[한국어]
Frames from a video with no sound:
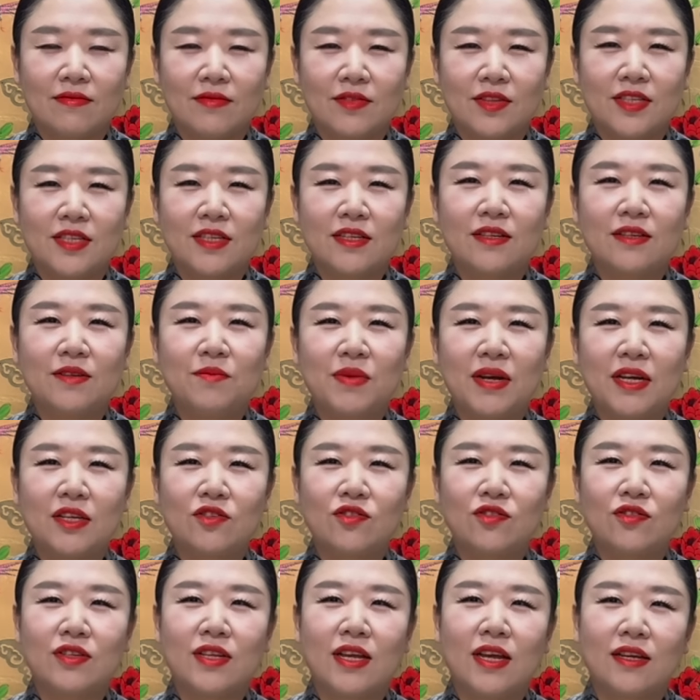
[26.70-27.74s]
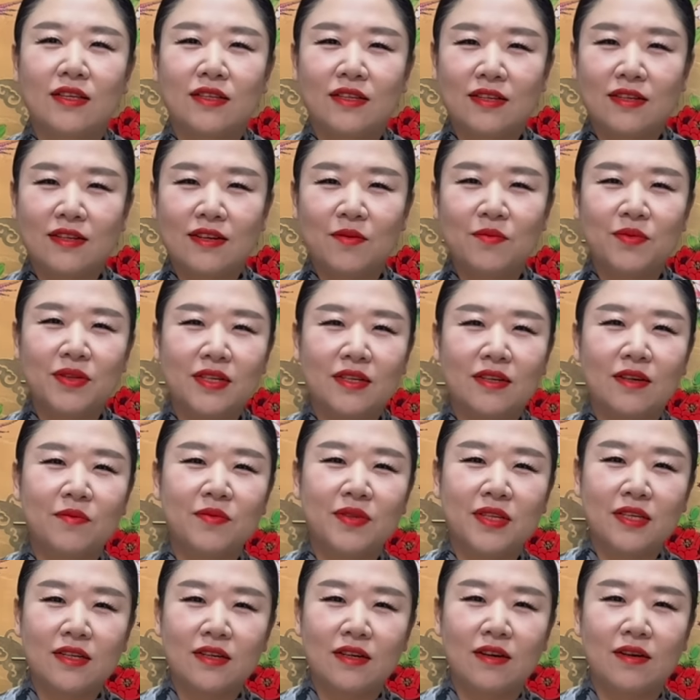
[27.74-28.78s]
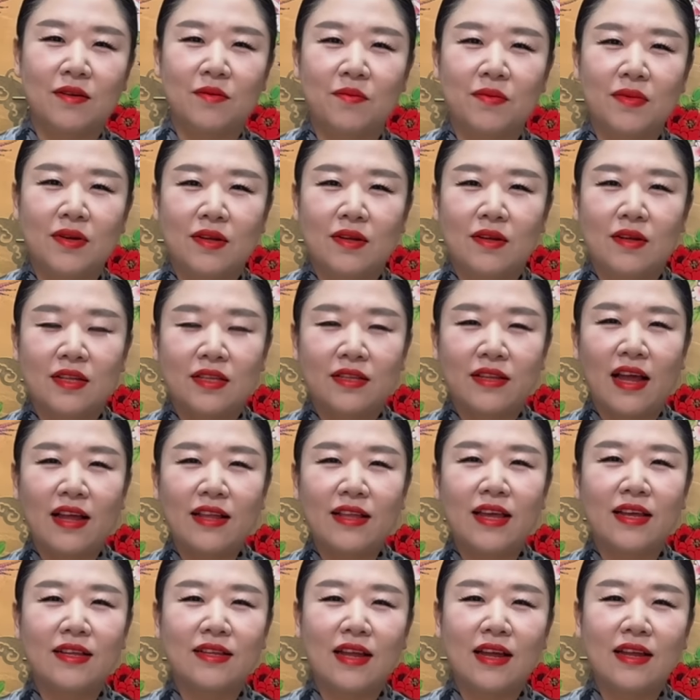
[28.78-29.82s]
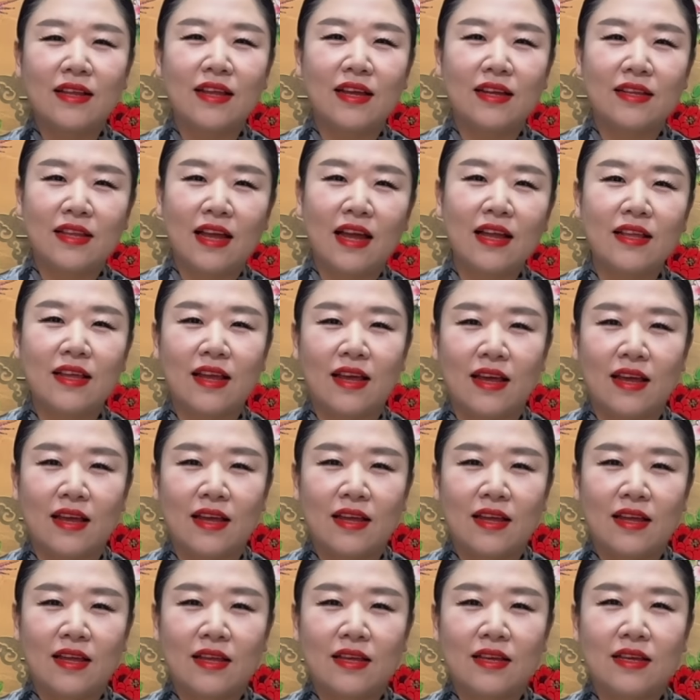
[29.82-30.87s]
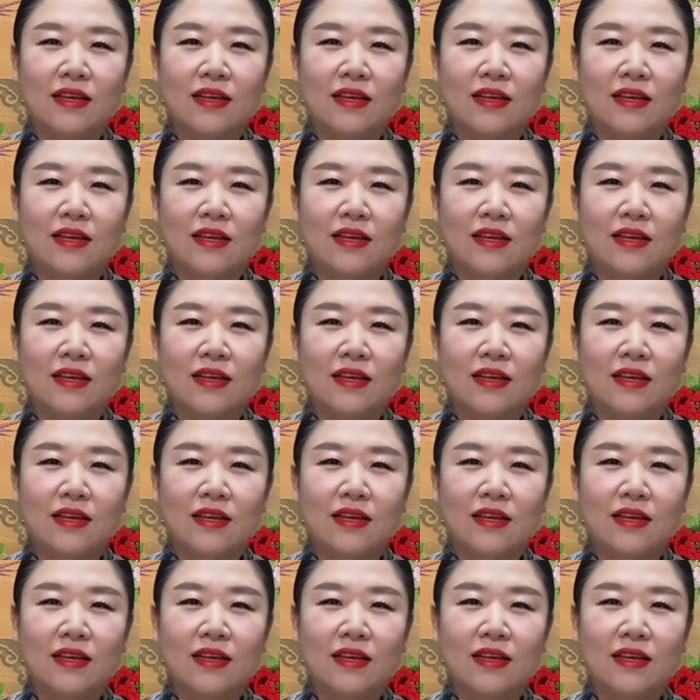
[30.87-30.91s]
지금 아주 그냥 특검 특검 특검 탄핵 탄핵 탄핵 네.